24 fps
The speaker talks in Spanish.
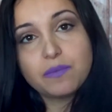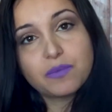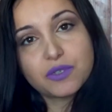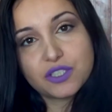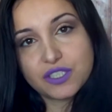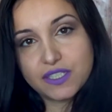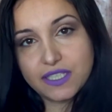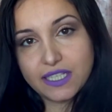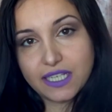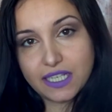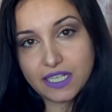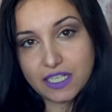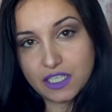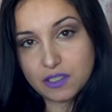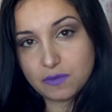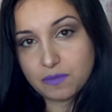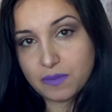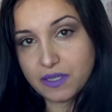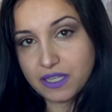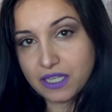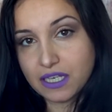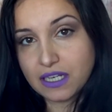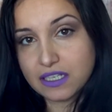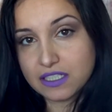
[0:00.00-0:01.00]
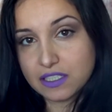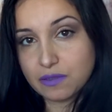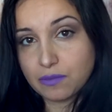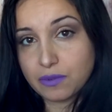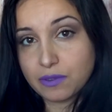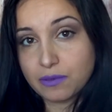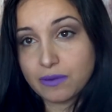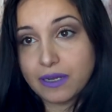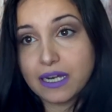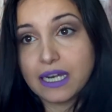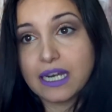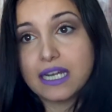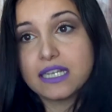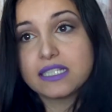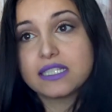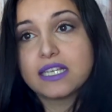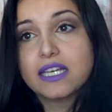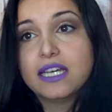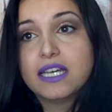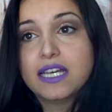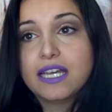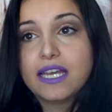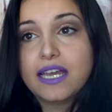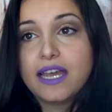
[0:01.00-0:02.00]
por si queréis pedirlas y probarlas.
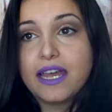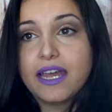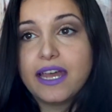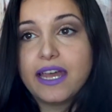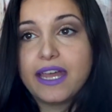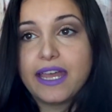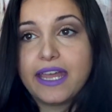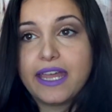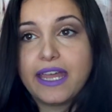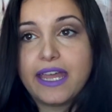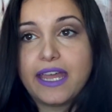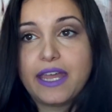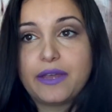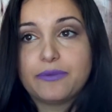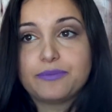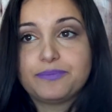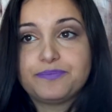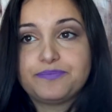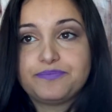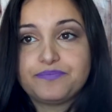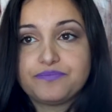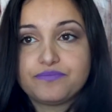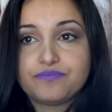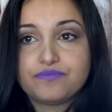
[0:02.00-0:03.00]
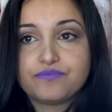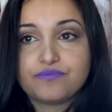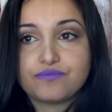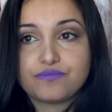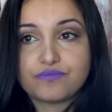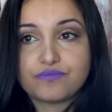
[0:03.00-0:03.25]
Em,